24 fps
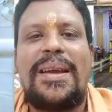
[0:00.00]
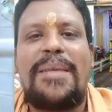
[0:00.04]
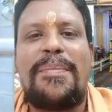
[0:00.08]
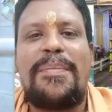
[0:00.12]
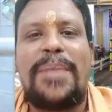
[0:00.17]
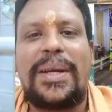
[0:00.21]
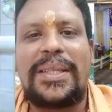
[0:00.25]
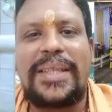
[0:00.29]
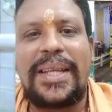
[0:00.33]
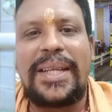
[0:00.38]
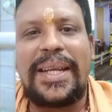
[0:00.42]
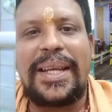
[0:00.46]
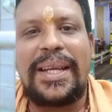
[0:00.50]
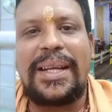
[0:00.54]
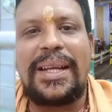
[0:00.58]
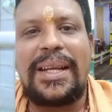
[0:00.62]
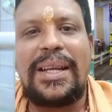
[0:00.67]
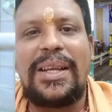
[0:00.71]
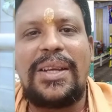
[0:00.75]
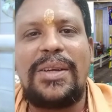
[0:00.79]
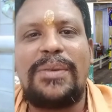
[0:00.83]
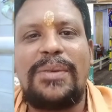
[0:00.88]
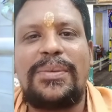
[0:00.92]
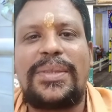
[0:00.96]

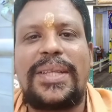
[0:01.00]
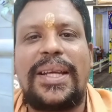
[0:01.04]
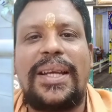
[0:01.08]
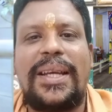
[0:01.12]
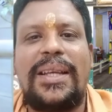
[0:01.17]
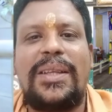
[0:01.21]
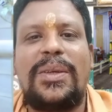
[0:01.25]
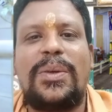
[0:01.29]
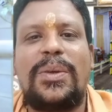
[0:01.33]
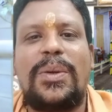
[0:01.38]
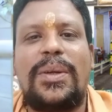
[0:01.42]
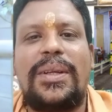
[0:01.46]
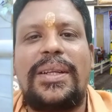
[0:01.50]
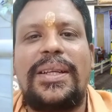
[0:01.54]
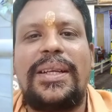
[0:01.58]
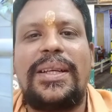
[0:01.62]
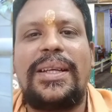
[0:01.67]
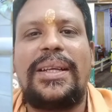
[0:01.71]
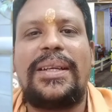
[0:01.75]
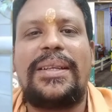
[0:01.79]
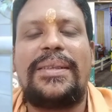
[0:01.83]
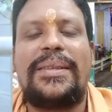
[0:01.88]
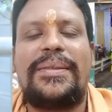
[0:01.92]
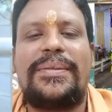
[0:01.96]
பஜனைகளையும் செய்து கொண்டு
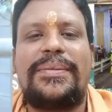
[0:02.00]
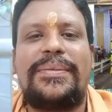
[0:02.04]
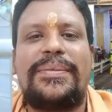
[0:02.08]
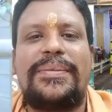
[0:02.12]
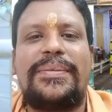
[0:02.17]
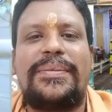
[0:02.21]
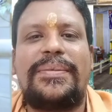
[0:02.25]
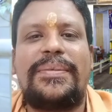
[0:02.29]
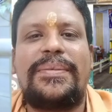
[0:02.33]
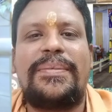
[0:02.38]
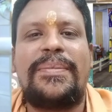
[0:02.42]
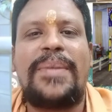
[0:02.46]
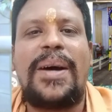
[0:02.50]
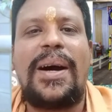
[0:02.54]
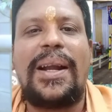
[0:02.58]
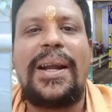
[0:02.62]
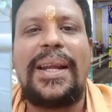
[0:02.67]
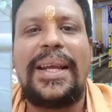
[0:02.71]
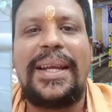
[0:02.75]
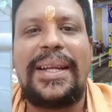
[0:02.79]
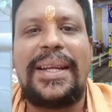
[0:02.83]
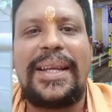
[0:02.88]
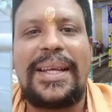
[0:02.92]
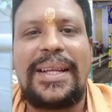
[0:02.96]
மாலை
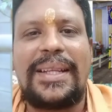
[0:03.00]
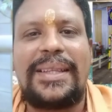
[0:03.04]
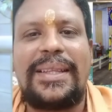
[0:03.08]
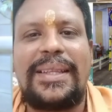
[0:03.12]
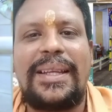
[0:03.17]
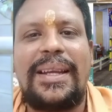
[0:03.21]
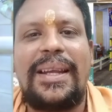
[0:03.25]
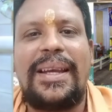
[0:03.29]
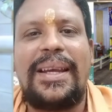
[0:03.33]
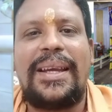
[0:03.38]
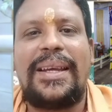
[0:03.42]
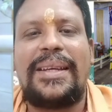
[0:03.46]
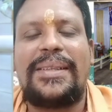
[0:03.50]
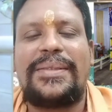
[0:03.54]
நேரத்திலே